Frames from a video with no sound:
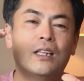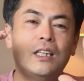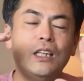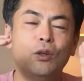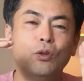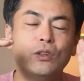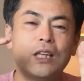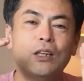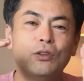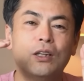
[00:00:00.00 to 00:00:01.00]
黄色の
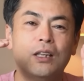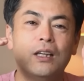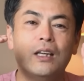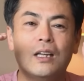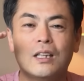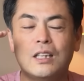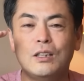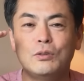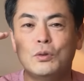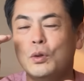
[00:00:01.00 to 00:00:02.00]
財布がね、
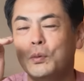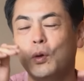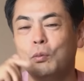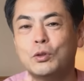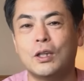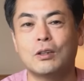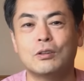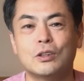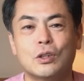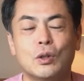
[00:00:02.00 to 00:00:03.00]
金を呼び込むってあ
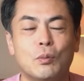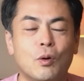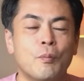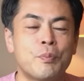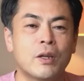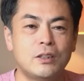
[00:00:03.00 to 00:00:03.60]
るんですけども、